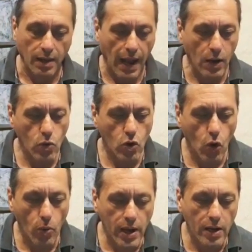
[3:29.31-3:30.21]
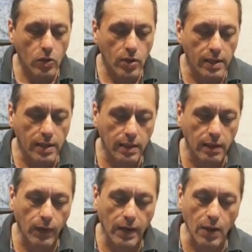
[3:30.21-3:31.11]
Algunos gobiernos han
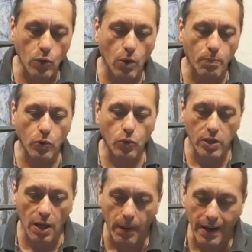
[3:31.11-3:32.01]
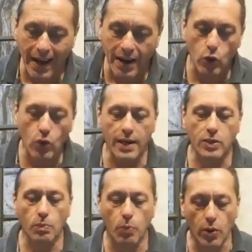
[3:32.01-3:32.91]
identificado una oportunidad para
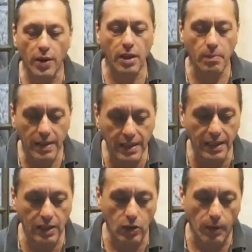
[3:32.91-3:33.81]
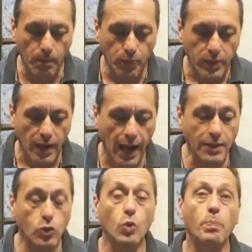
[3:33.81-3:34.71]
arrogarse un poder desmedido
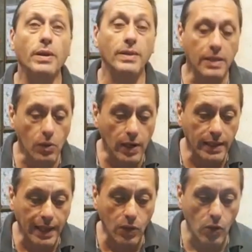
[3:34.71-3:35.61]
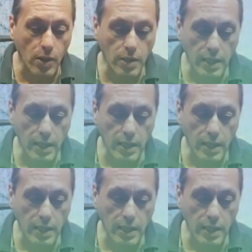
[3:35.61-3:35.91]
han suspendido el Estado de